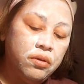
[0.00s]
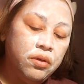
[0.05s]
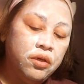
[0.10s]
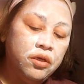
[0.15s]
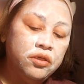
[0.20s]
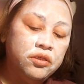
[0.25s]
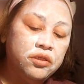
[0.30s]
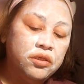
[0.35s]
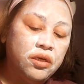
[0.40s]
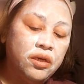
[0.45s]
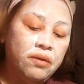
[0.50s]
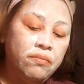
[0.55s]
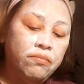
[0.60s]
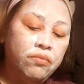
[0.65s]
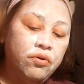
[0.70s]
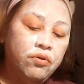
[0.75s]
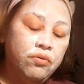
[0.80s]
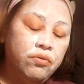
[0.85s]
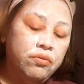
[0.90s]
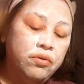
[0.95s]

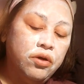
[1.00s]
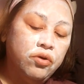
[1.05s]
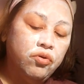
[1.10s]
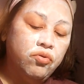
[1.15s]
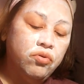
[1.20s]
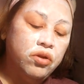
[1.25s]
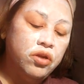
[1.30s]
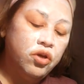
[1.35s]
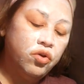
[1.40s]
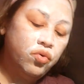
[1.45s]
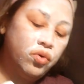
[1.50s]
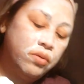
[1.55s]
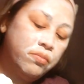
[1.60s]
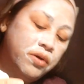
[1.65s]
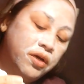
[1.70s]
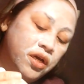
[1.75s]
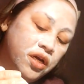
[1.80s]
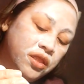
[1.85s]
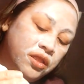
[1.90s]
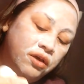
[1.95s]
I-scrub ko. Naku, hindi ko na
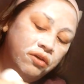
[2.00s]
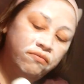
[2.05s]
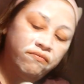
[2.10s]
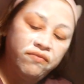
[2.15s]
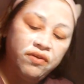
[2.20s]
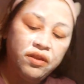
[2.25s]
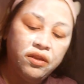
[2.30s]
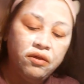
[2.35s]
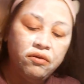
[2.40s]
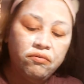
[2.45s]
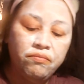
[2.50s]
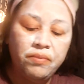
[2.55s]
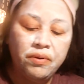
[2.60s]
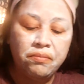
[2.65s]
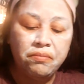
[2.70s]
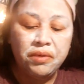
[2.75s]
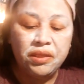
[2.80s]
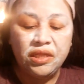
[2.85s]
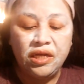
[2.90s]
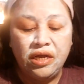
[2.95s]
makita yung video pag
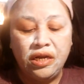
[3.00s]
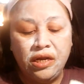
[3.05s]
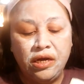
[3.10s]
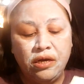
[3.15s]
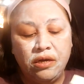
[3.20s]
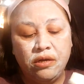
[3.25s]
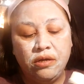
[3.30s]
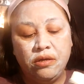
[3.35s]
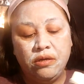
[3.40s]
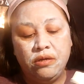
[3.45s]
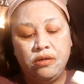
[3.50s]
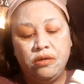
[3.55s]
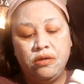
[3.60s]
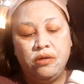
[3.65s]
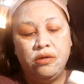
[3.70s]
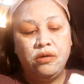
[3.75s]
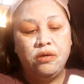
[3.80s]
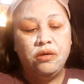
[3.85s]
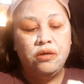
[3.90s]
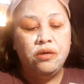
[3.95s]
mata na.
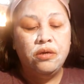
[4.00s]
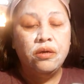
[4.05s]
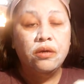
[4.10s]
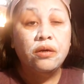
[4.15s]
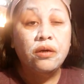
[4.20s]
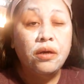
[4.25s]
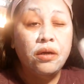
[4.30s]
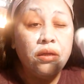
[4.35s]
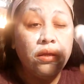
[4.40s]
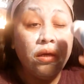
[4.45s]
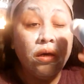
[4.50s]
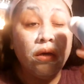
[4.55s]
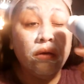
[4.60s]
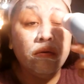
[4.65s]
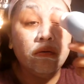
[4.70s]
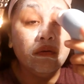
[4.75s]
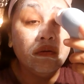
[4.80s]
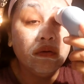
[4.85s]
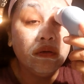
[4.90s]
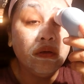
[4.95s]
Ganyan,
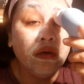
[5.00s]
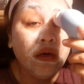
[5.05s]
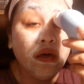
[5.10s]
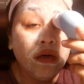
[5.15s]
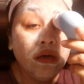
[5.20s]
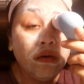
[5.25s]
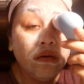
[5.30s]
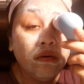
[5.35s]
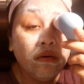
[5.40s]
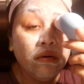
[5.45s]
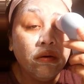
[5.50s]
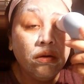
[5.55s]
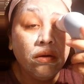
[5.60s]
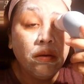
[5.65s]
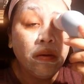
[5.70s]
o. Oh, ayan, o. Oh.